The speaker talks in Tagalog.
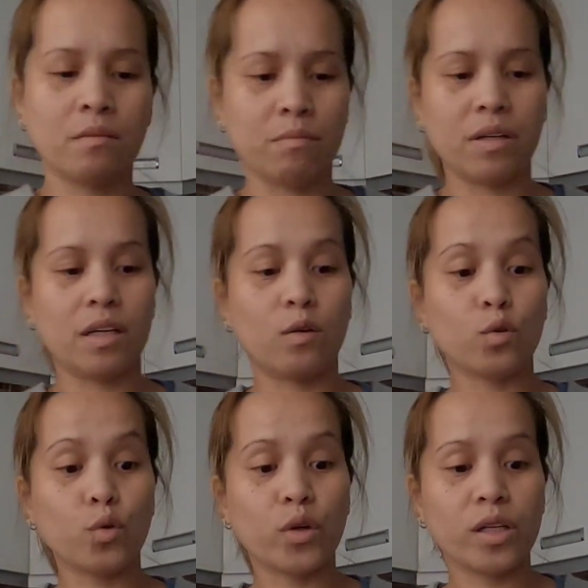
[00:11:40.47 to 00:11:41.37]
May
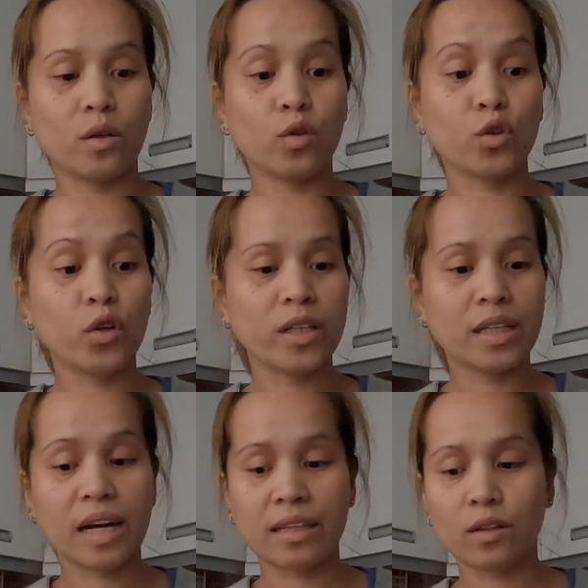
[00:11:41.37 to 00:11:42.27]
lutuin, lutuin
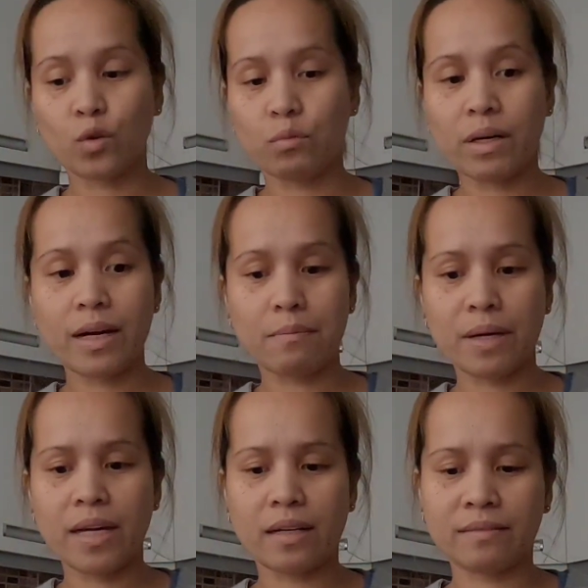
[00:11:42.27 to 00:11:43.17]
na natin ito
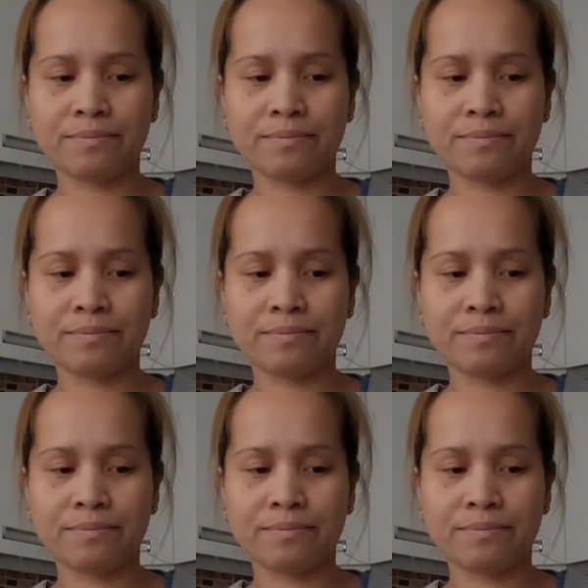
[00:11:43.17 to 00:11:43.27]
maya-maya.